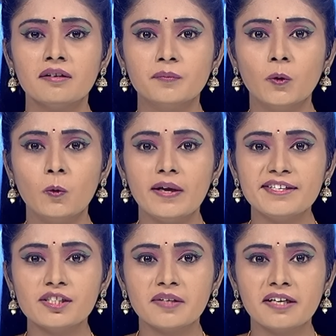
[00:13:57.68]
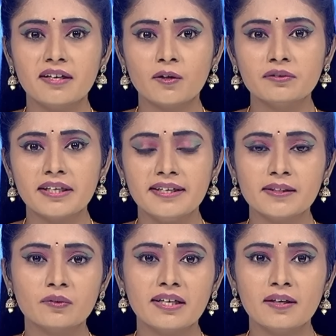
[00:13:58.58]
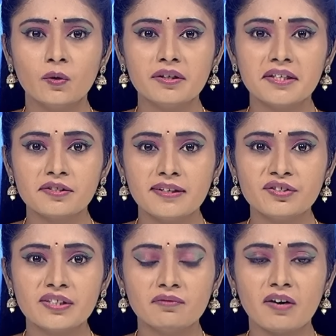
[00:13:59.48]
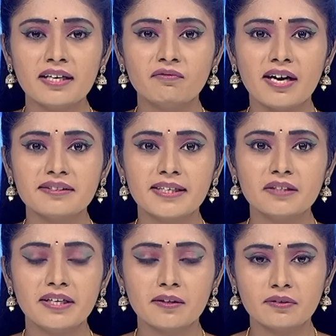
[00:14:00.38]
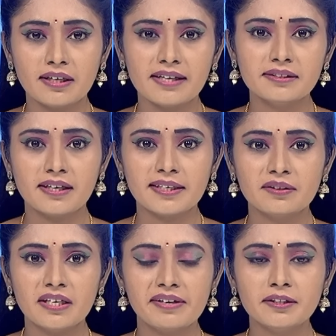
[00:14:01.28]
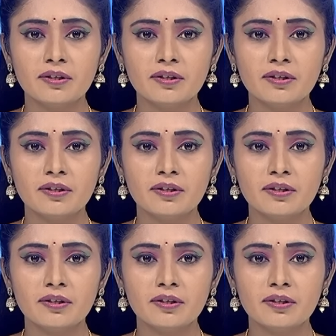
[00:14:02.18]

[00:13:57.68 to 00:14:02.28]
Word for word: భూ యజమానులకు తెలియకుండా నోటీసు ఇచ్చి వారి వాదనలు వినకుండా అధికారులు రెవెన్యూ